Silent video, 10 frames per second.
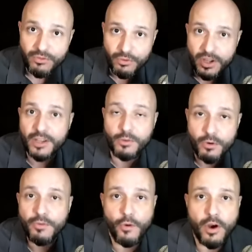jogando
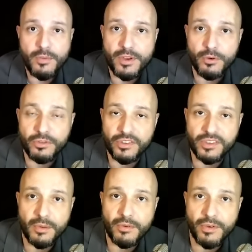conforme o
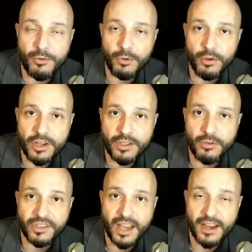sistema vai me colocando
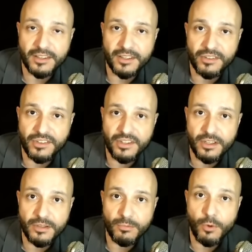as cartas
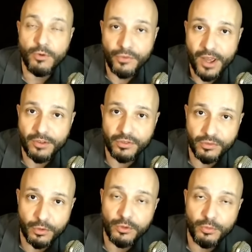e confesso,
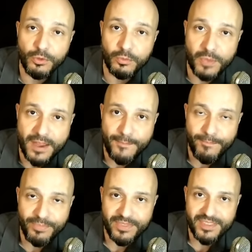estou indo muito bem.
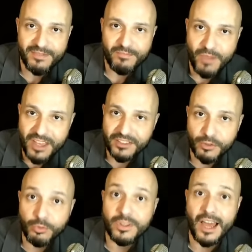
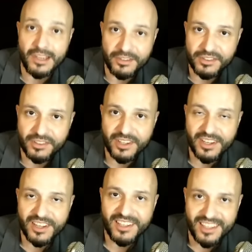Pensa o Thales,
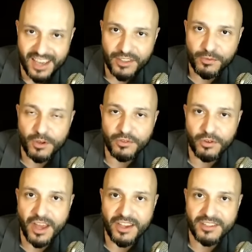que é esse
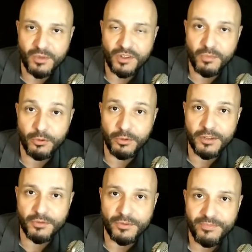personagem principal do
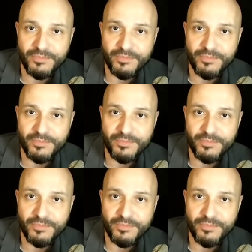livro.